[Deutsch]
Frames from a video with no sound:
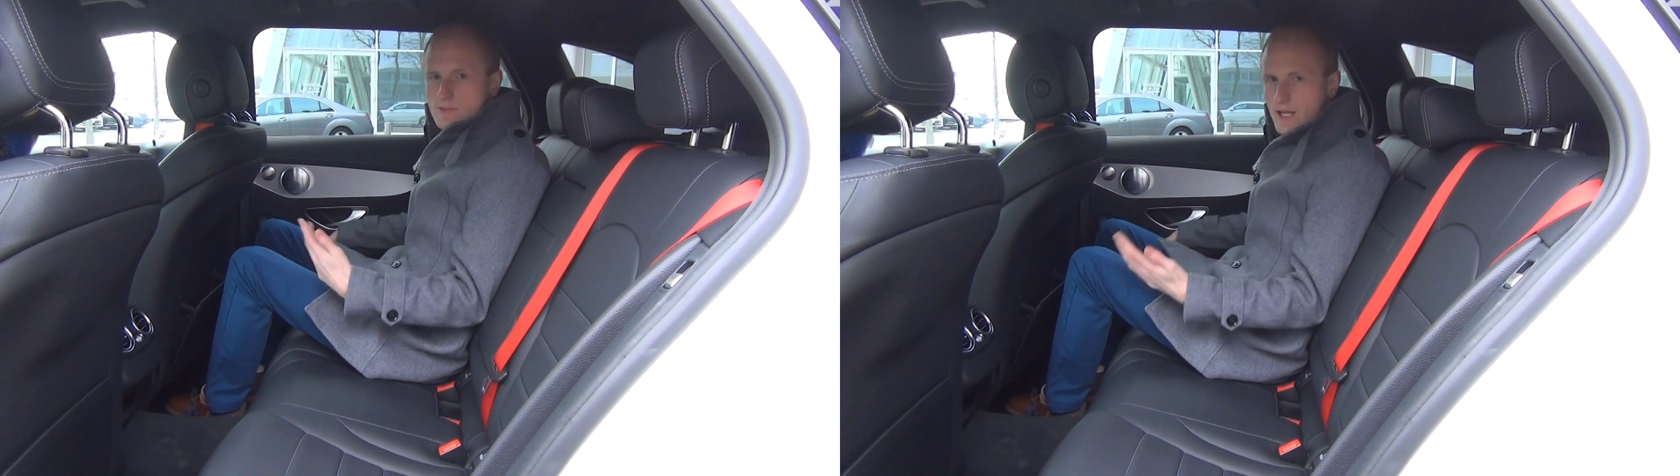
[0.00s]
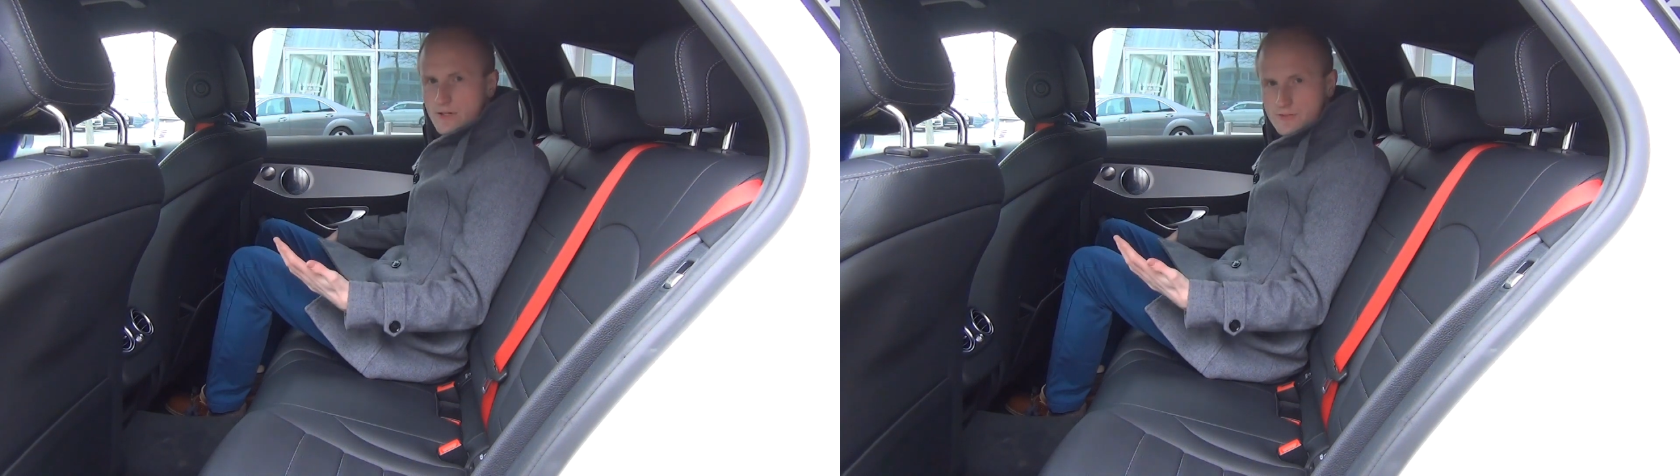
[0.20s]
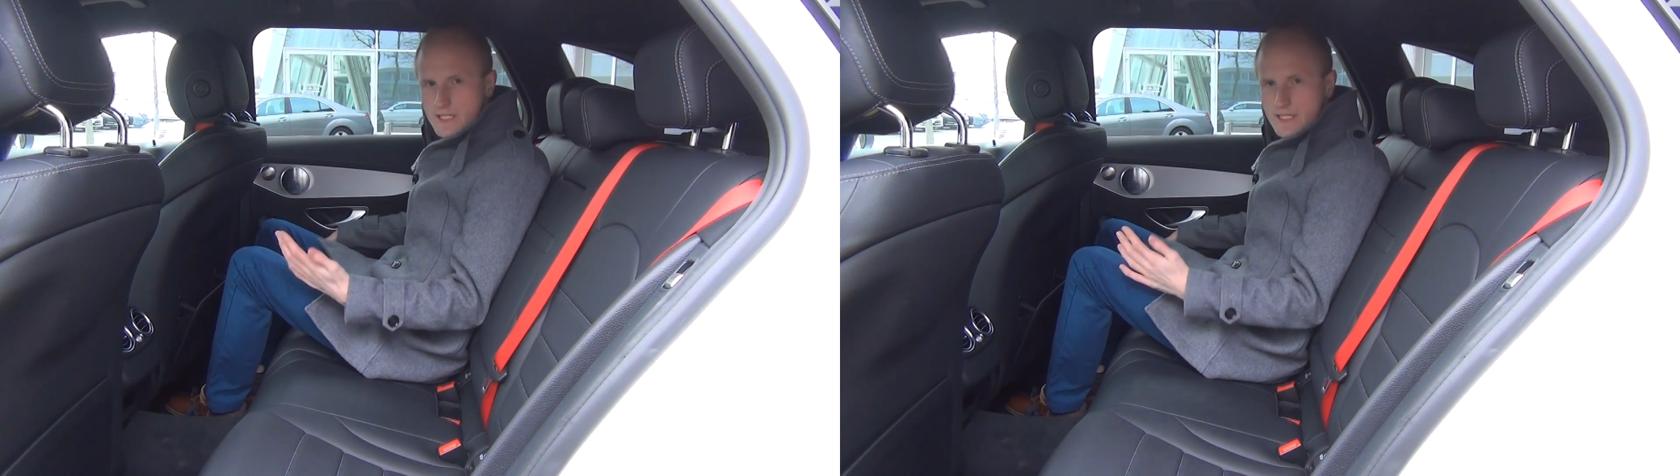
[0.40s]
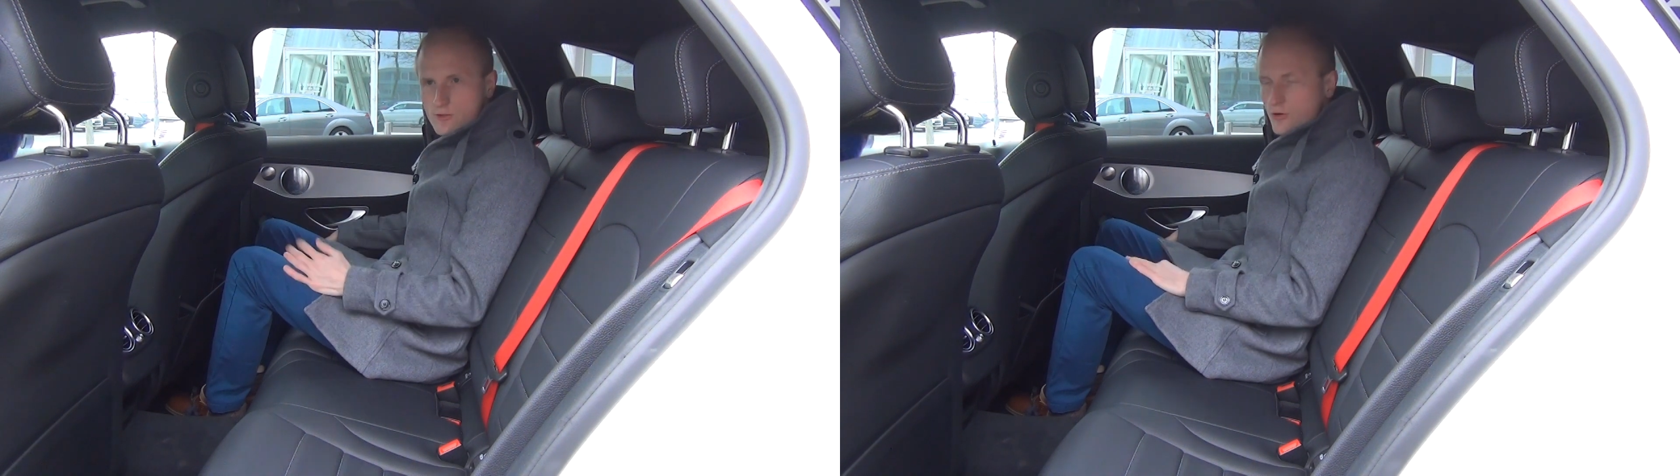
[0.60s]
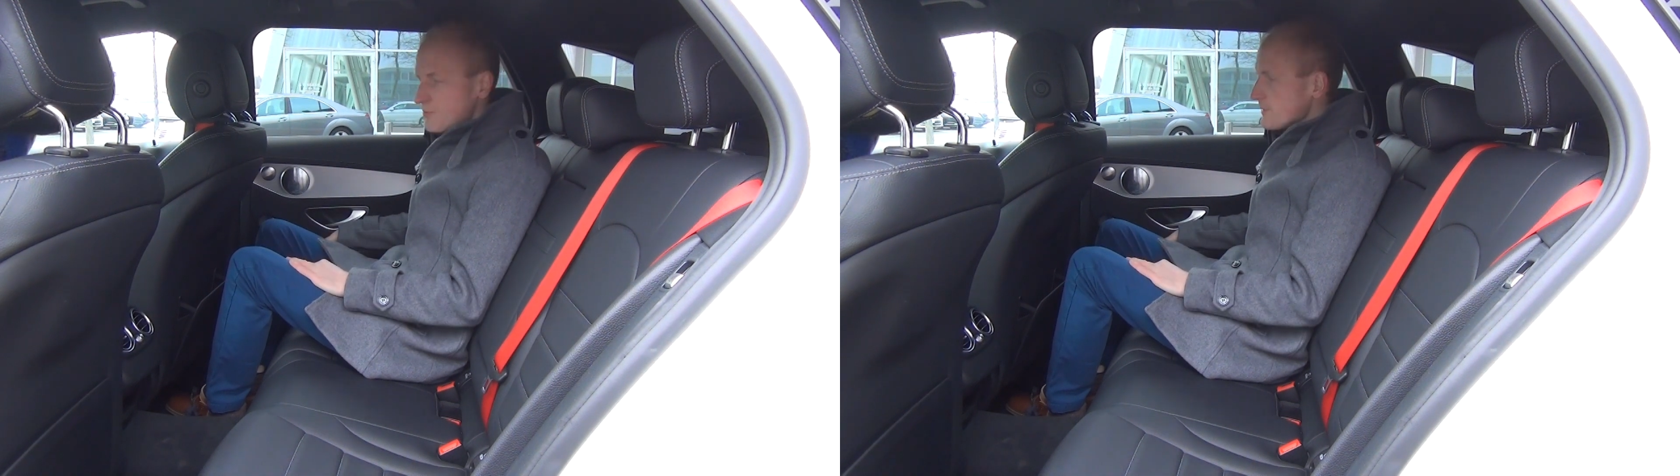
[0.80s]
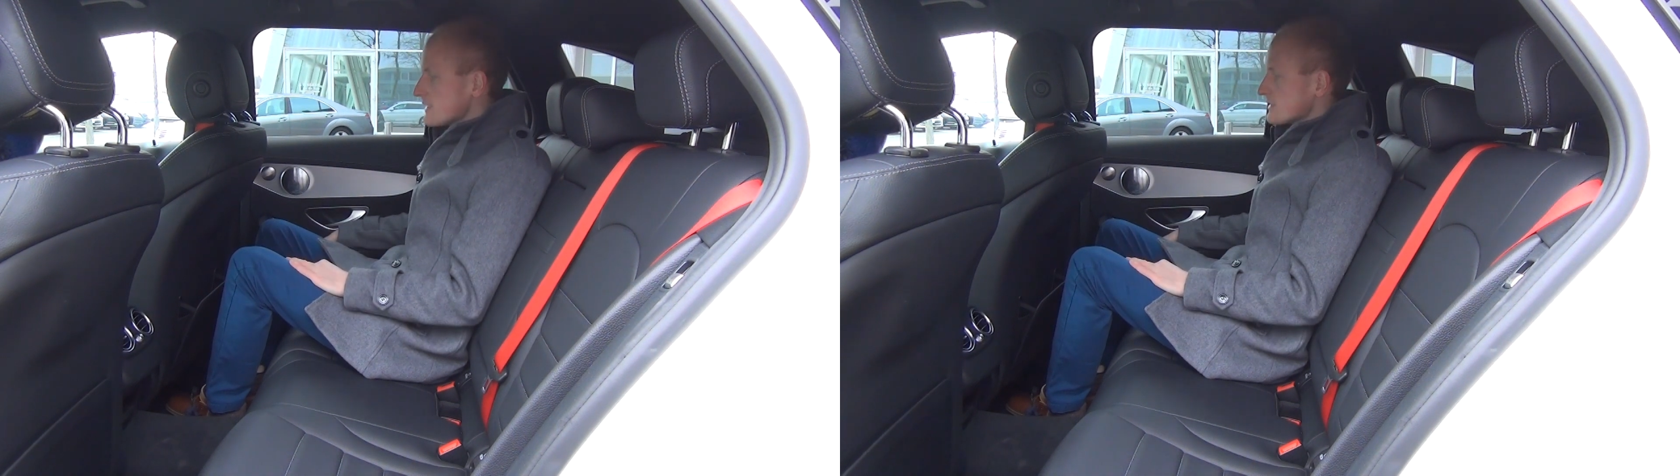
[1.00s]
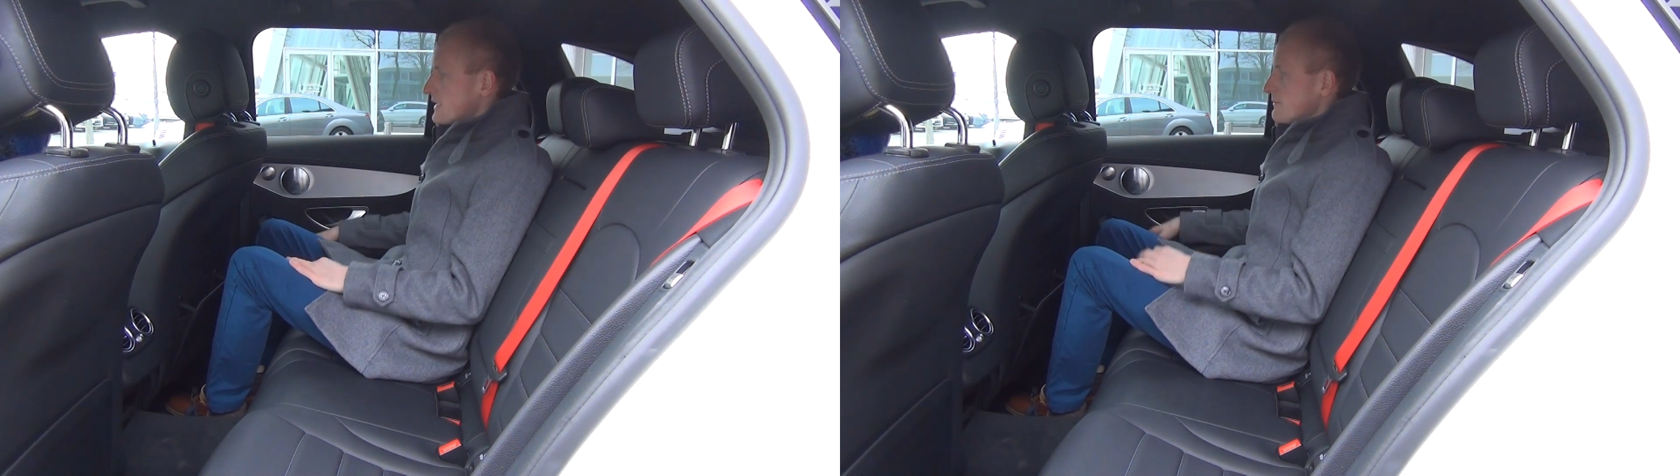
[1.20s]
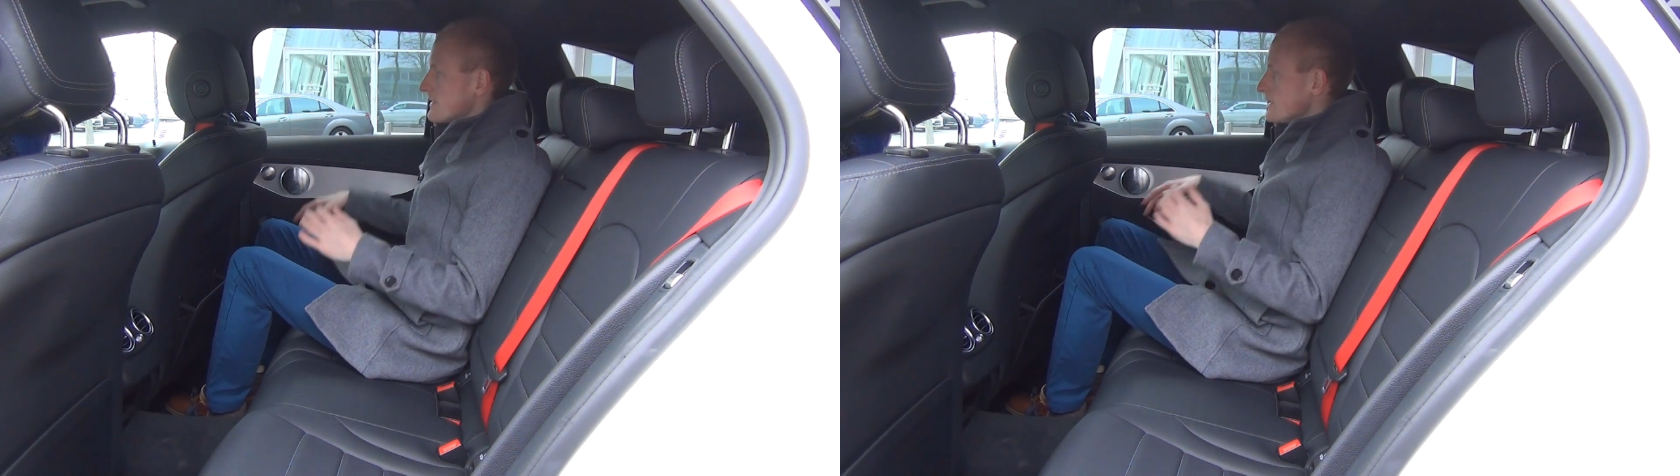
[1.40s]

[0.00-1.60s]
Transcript: ein Lifestyle-Kombi ist, hat man